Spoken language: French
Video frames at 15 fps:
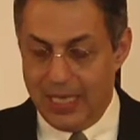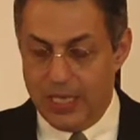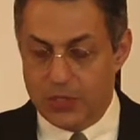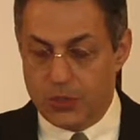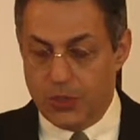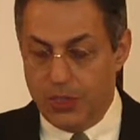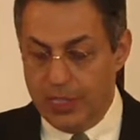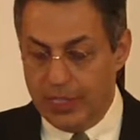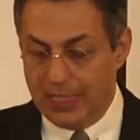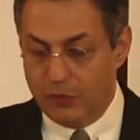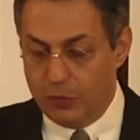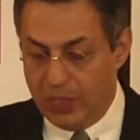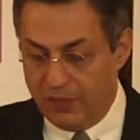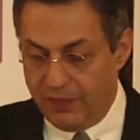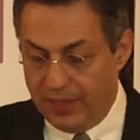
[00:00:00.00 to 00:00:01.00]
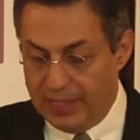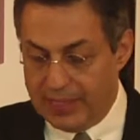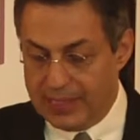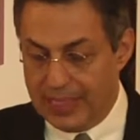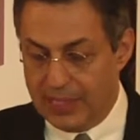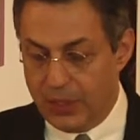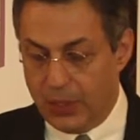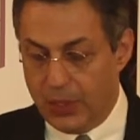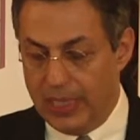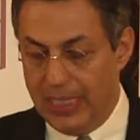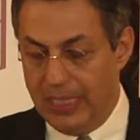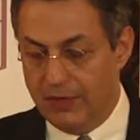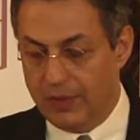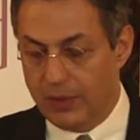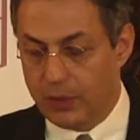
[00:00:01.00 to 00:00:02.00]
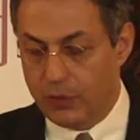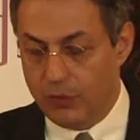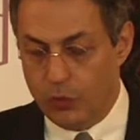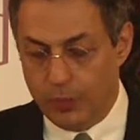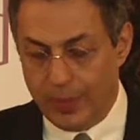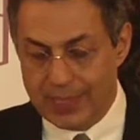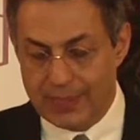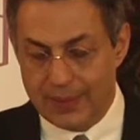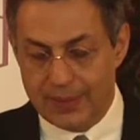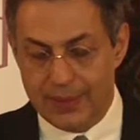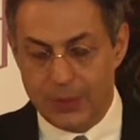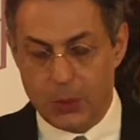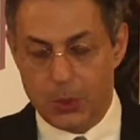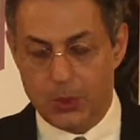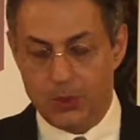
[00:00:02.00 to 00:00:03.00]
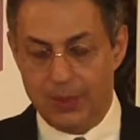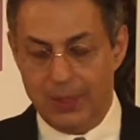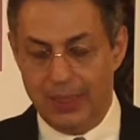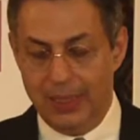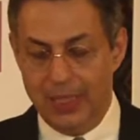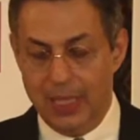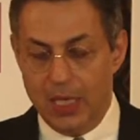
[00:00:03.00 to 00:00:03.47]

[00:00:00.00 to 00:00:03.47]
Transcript: Ce lit que vous définissez dans le livre que vous nous présentez aujourd'hui